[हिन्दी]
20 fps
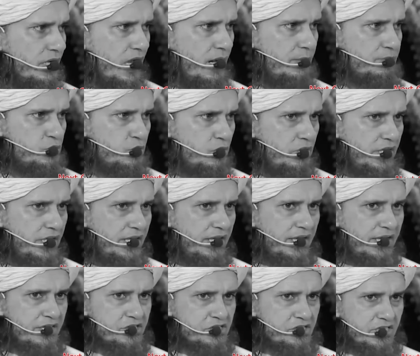आप सुन्नी
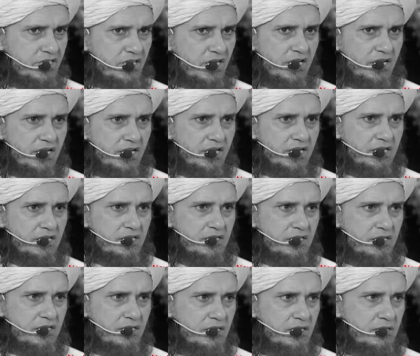हैं शिया
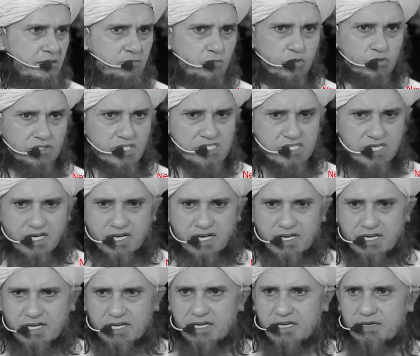हैं मोतज़िला
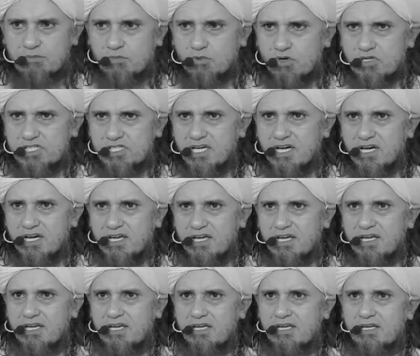हैं मुरजिया
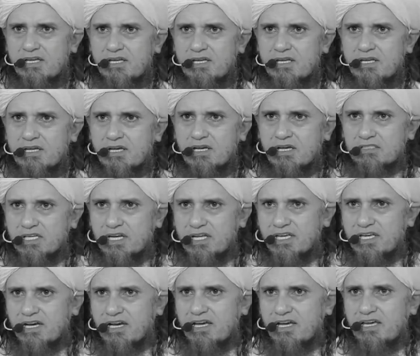हैं
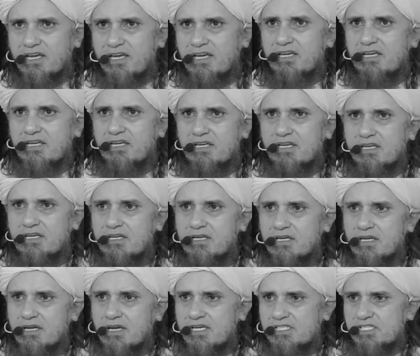कदरिया हैं
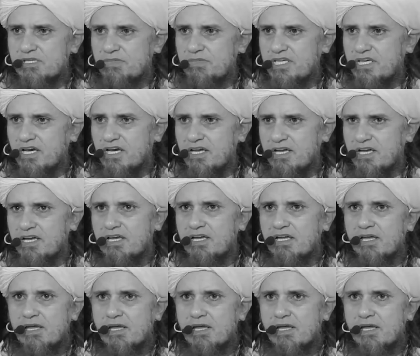नासिबिया हैं